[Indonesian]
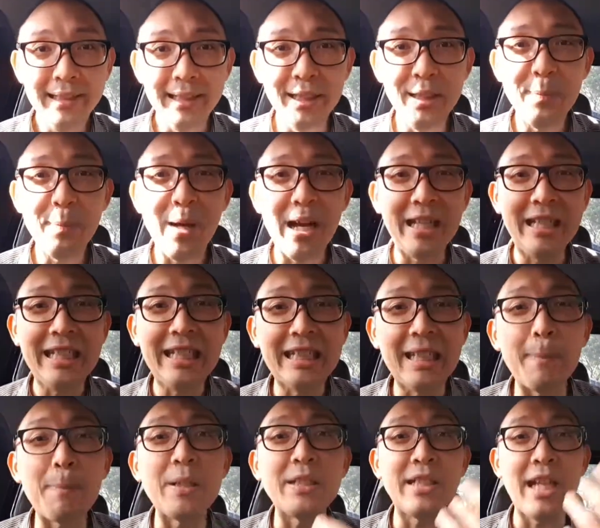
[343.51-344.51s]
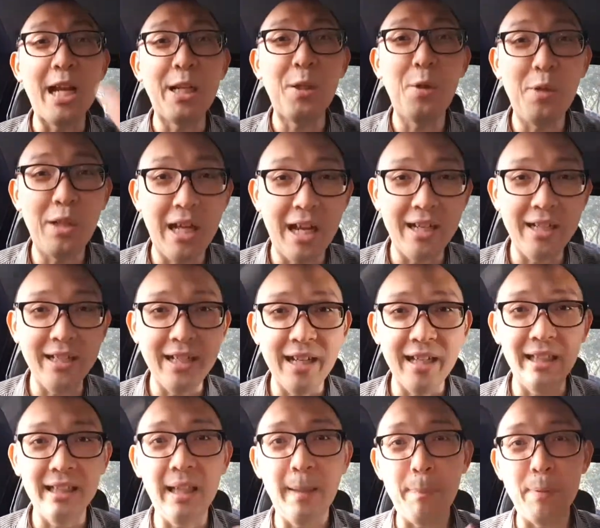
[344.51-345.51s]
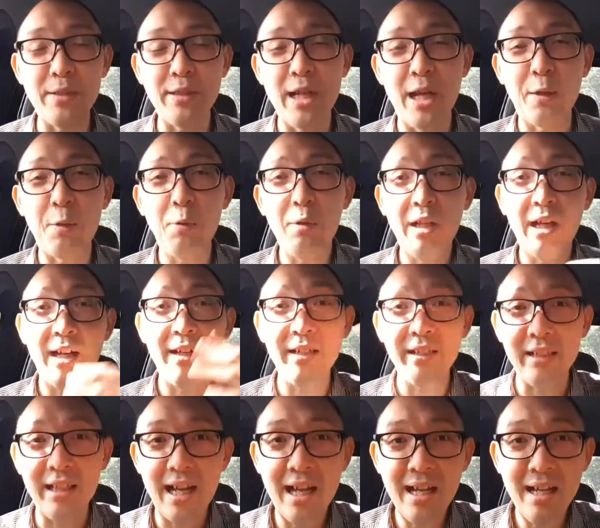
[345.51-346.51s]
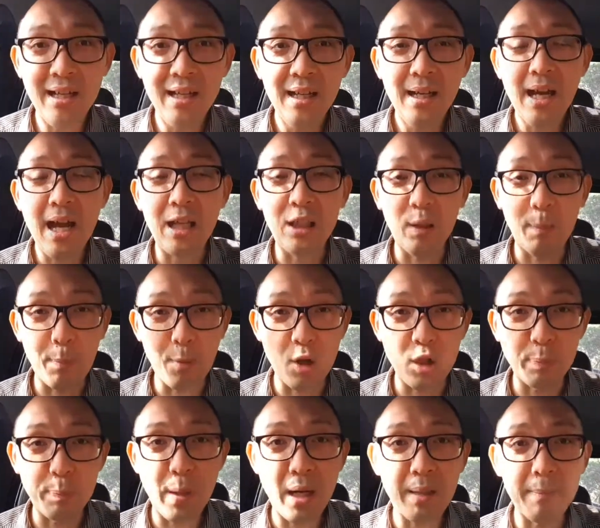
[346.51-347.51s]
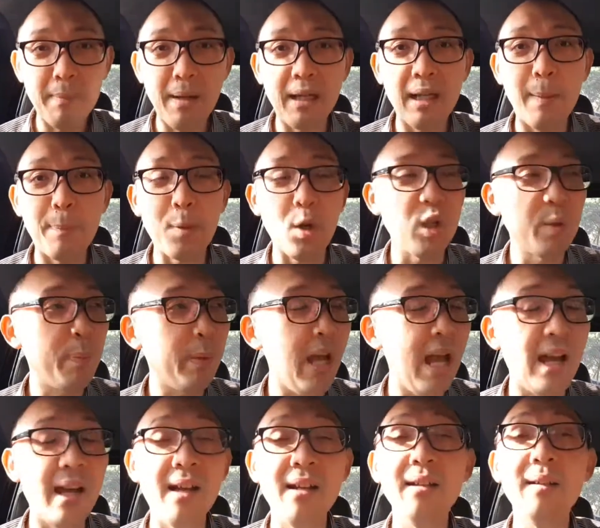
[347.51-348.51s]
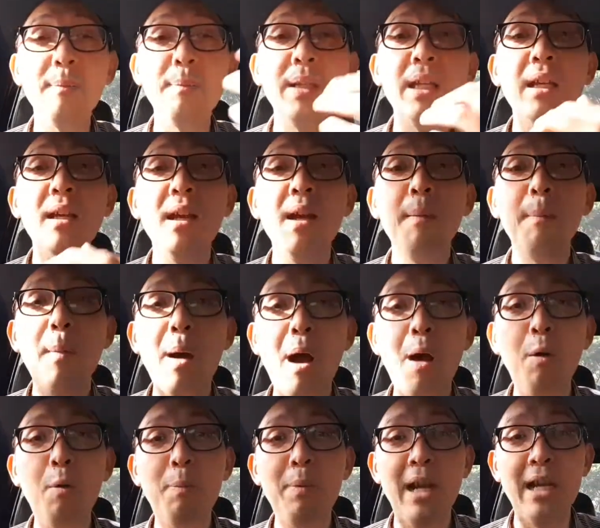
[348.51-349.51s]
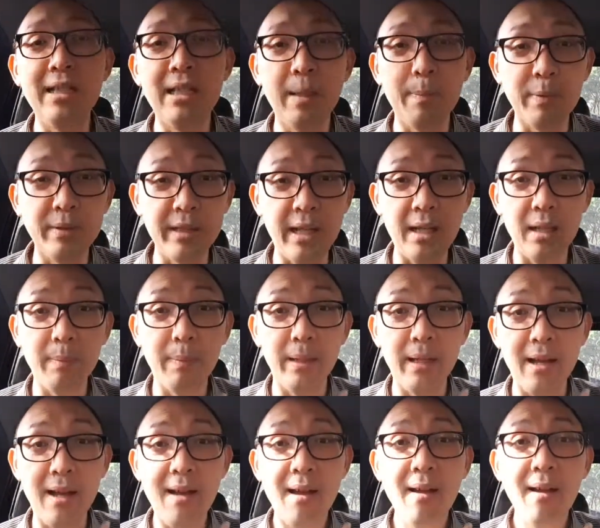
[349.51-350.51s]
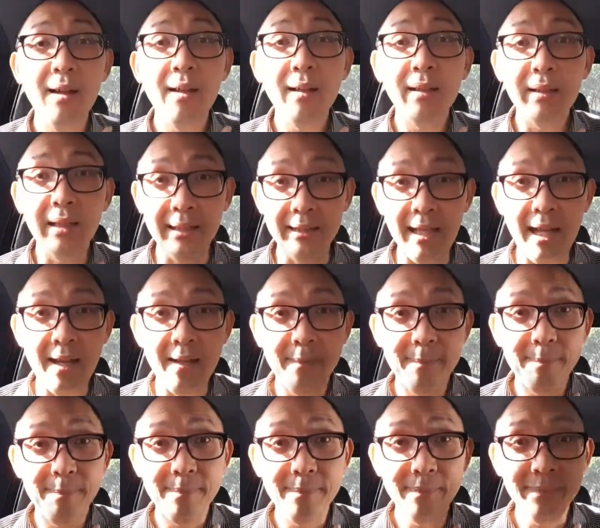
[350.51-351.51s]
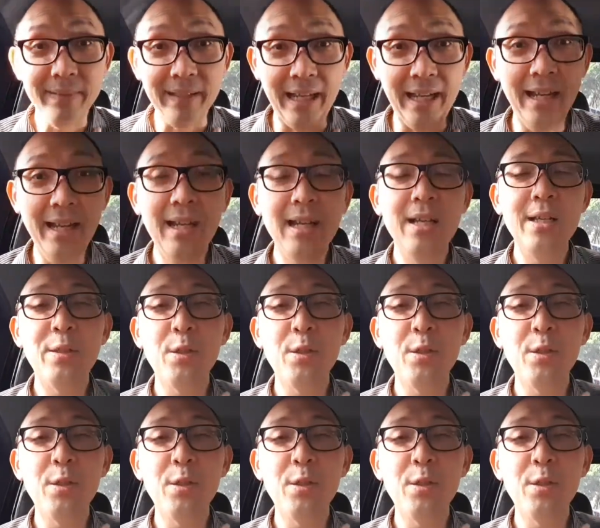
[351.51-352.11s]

ini berarti kita percaya dulu dengan dia kita percaya dulu dengan dia atau prospek maka prospek akan lebih mau belajar percaya kepada kita oke okay?